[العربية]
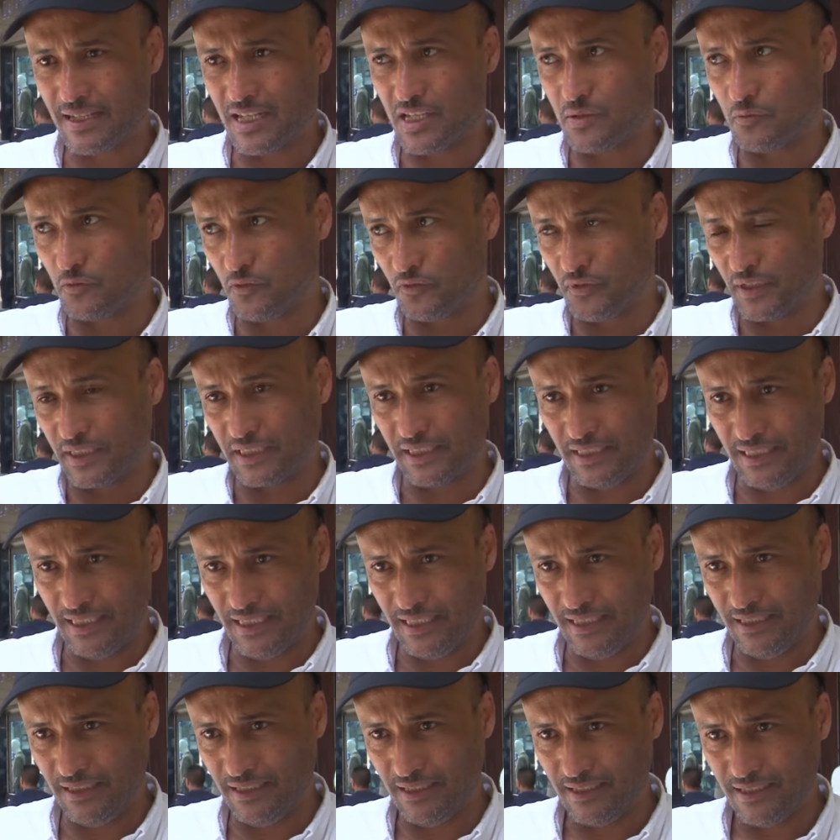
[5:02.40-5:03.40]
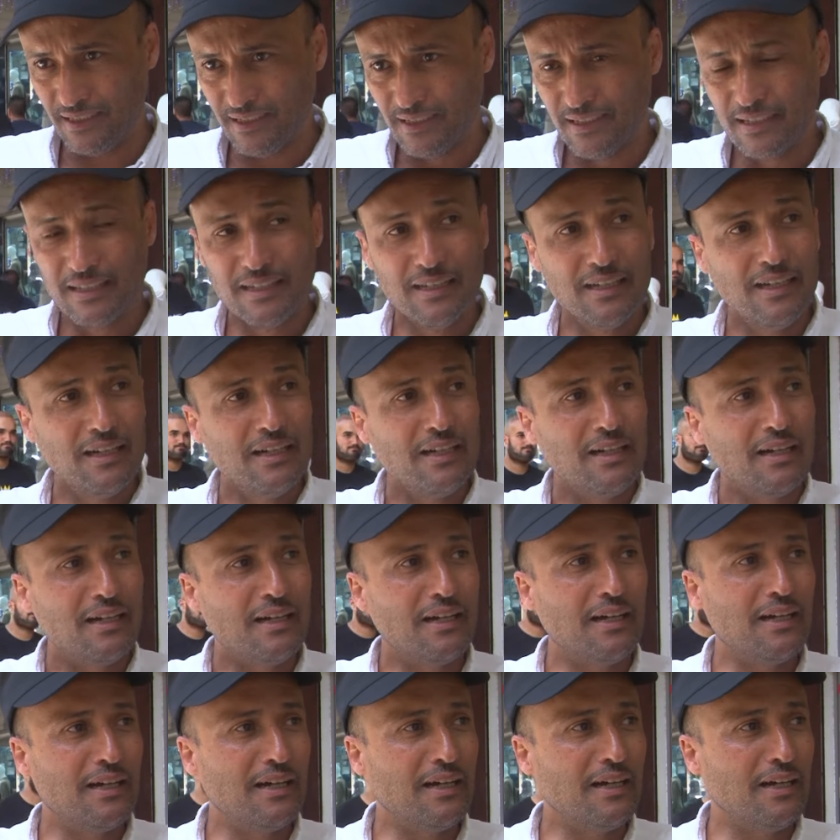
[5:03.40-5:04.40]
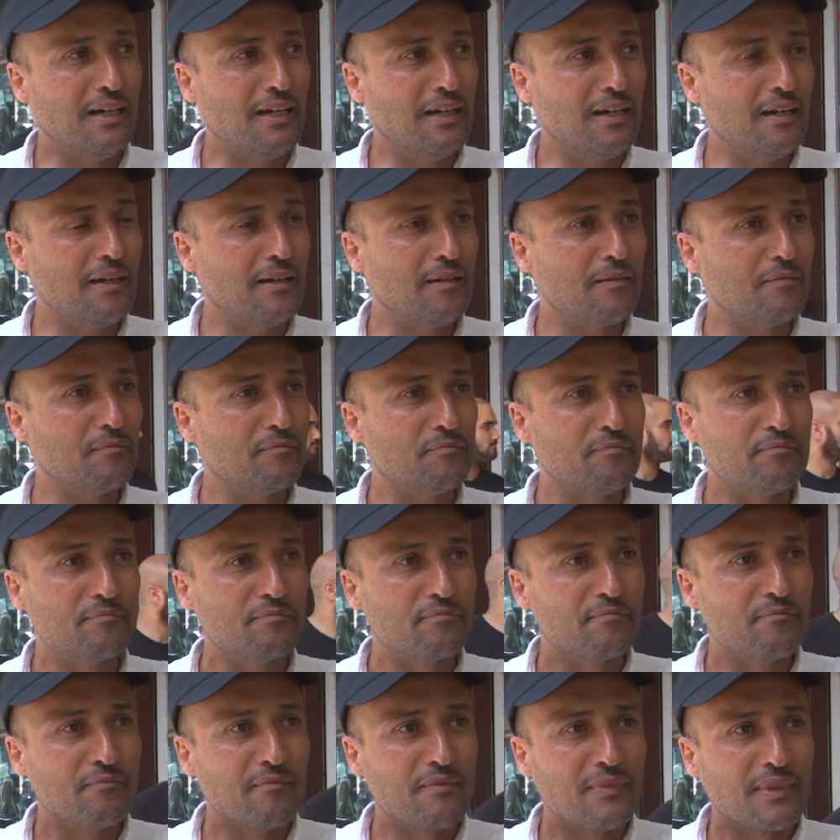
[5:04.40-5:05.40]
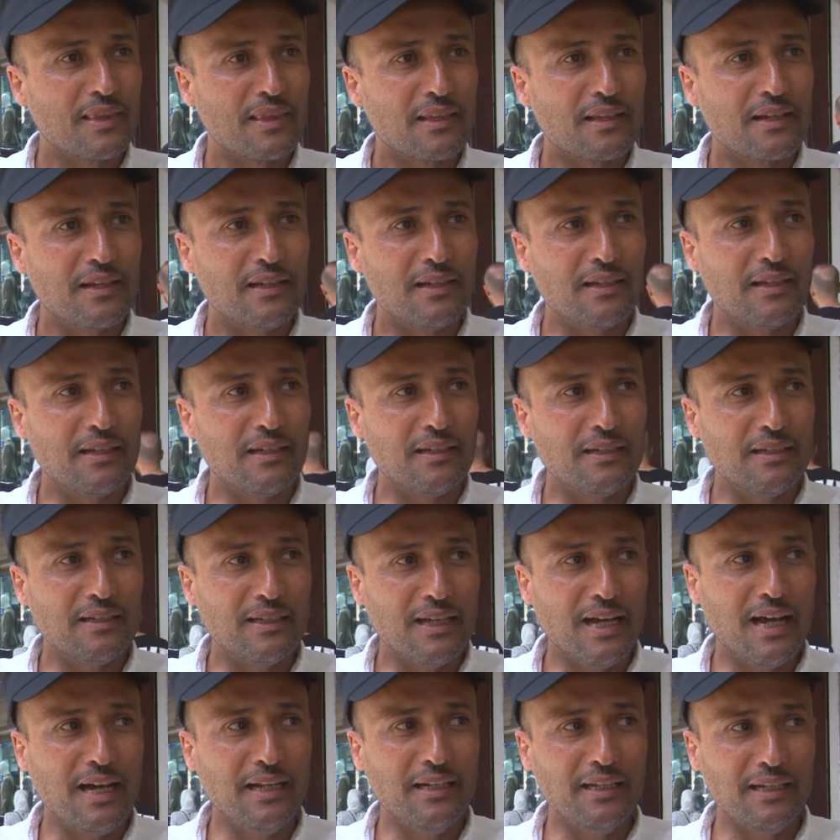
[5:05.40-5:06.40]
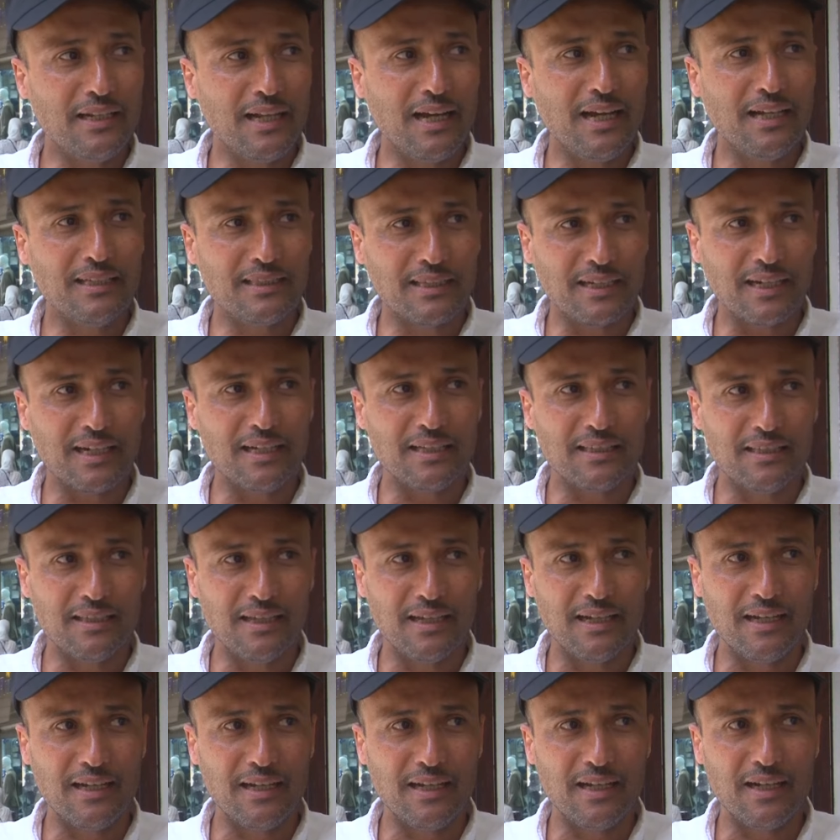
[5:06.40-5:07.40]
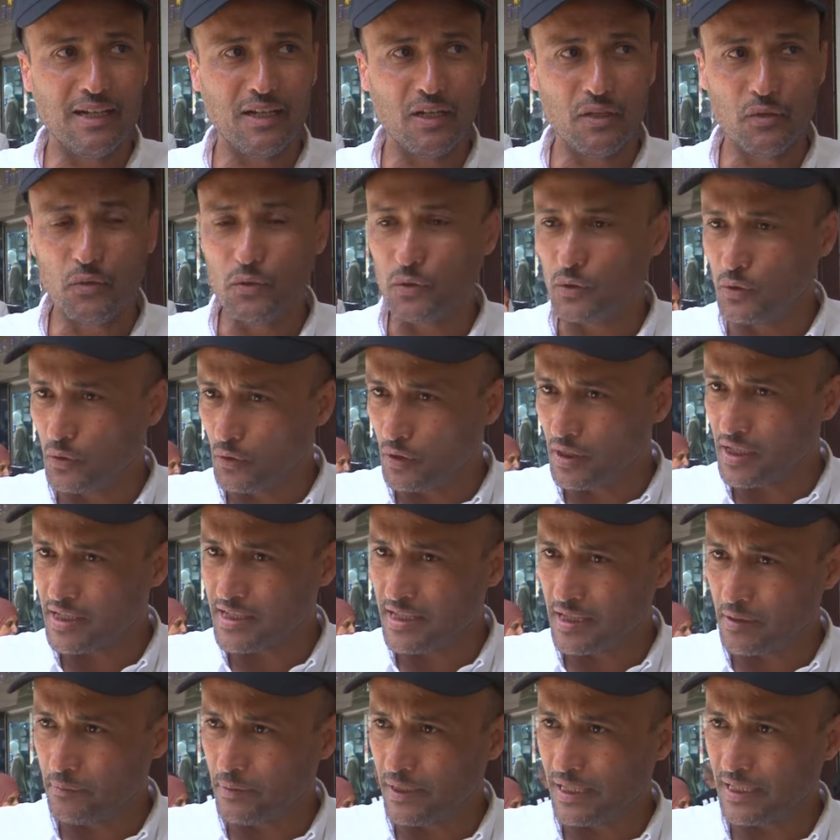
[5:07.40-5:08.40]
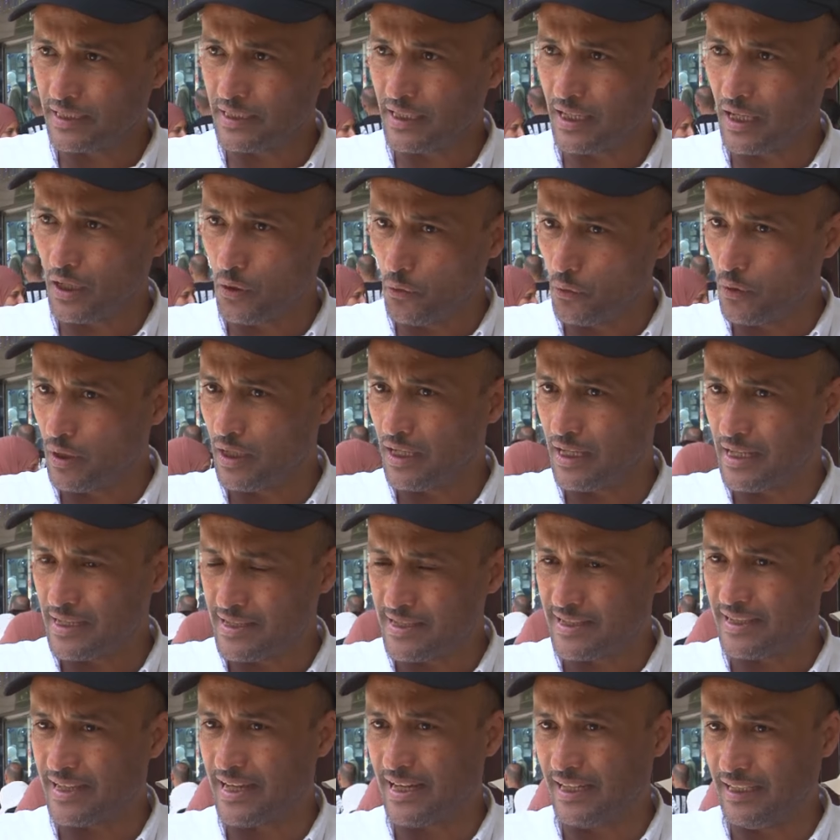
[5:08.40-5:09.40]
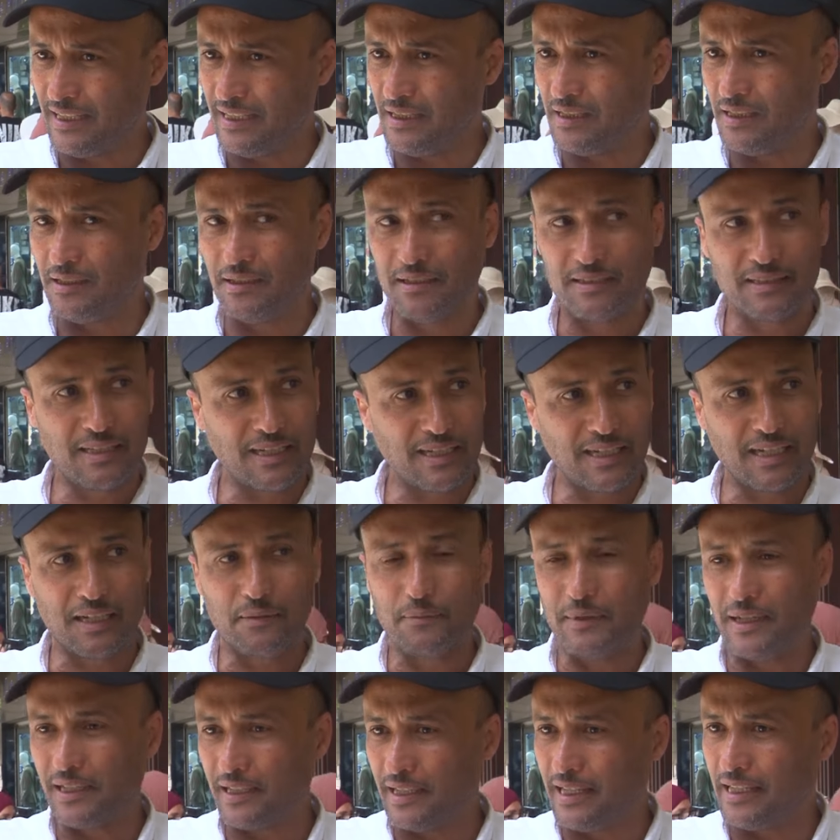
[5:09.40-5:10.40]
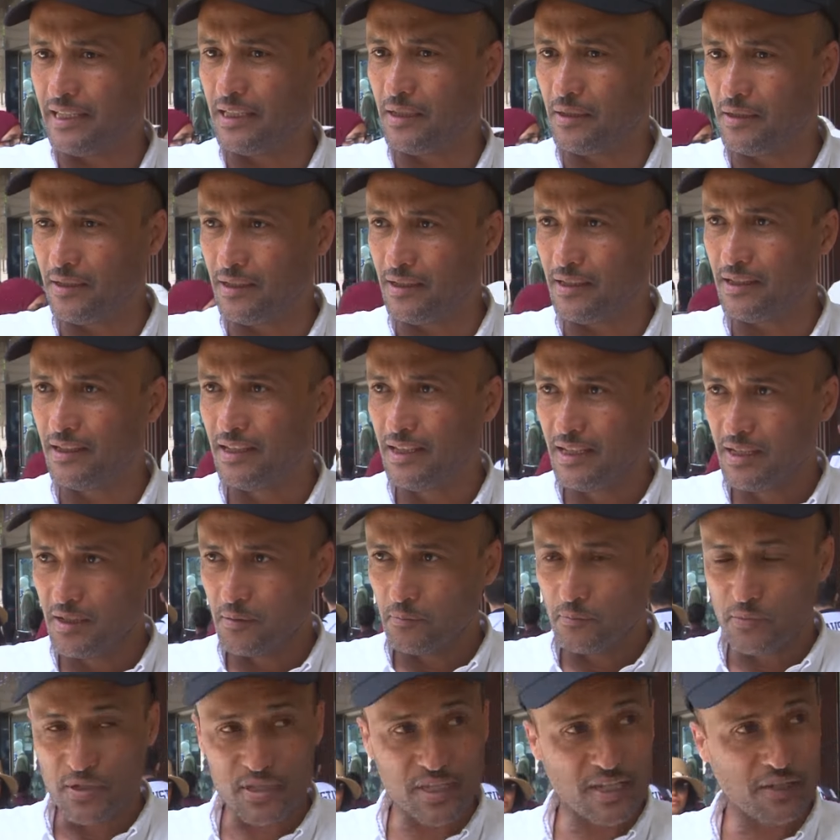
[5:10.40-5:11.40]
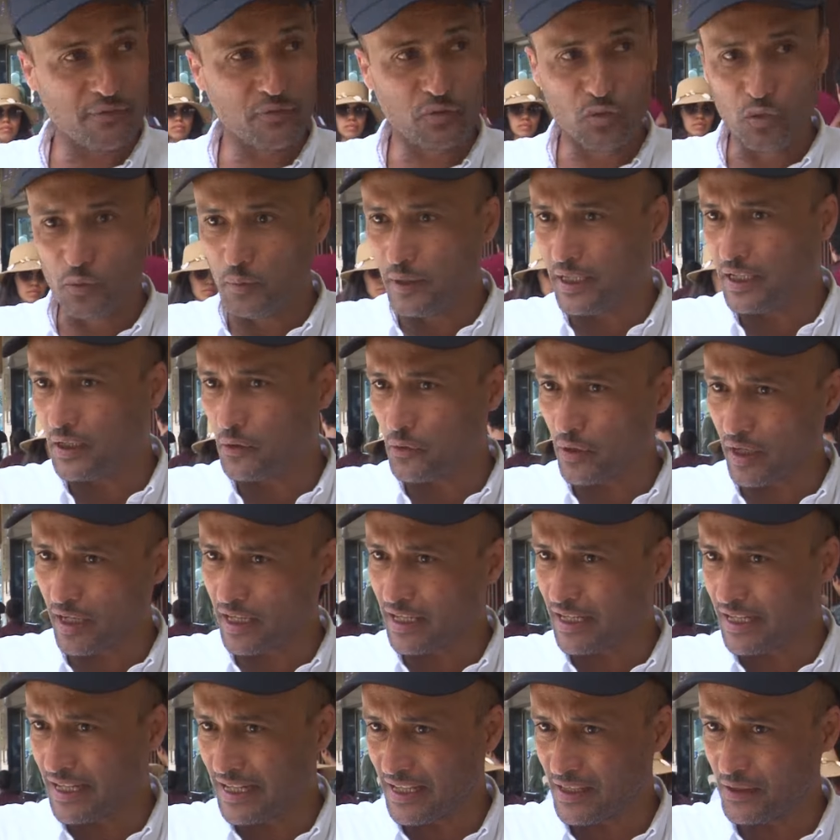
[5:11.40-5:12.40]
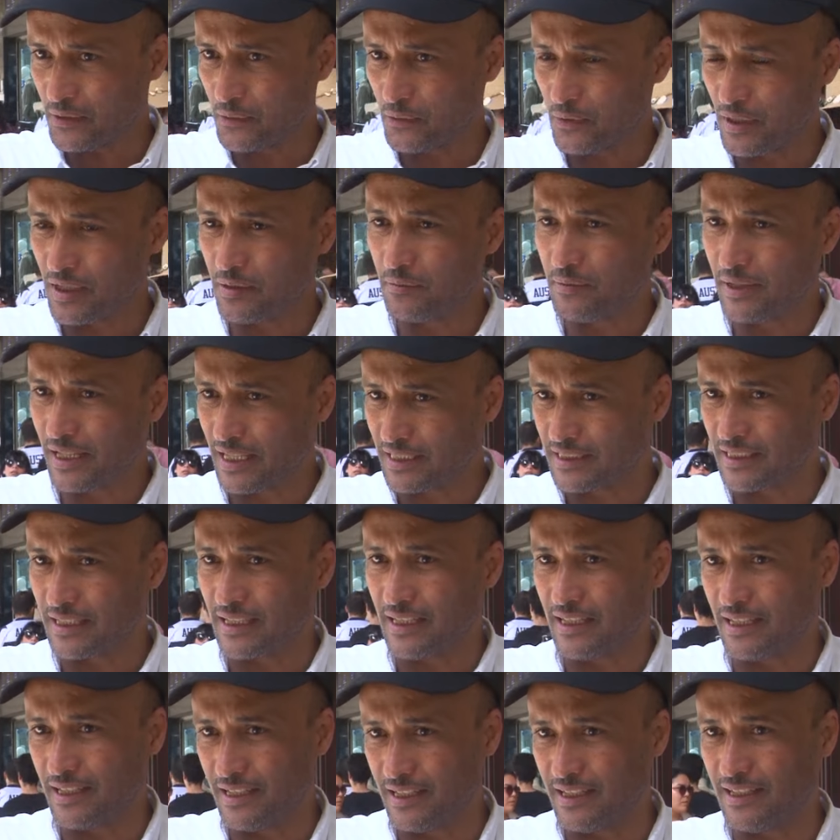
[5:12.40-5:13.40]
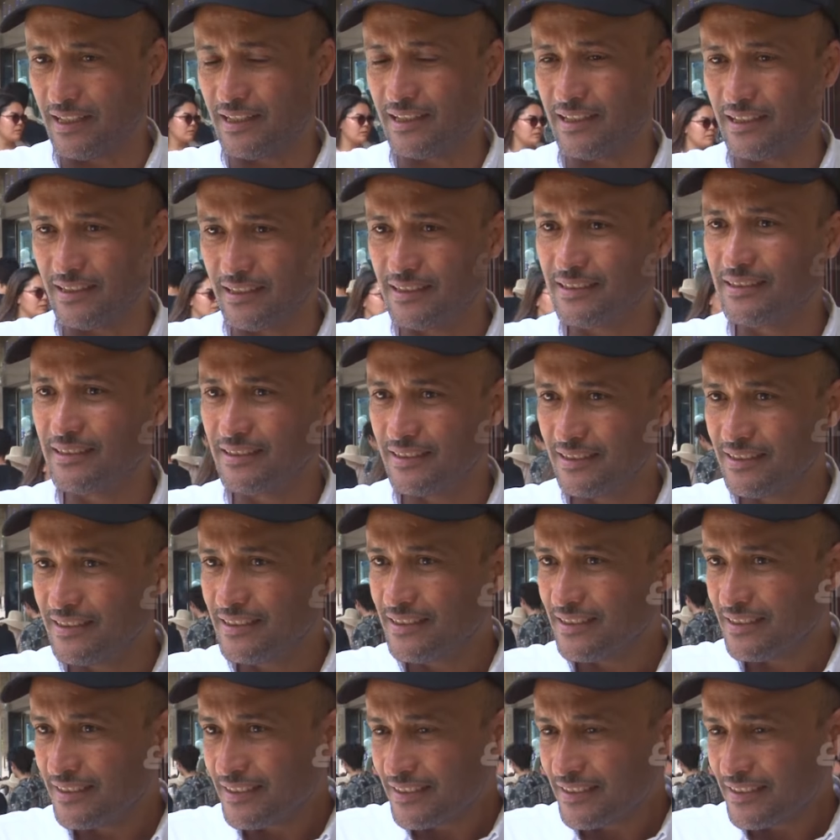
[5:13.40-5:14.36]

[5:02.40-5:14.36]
ناس منفتحين آه، يعني أنا أعتقد آه، أنه تونس البلد الأول السياحي تقريبا يعني بصف دبي والرياض والمناطق اوكي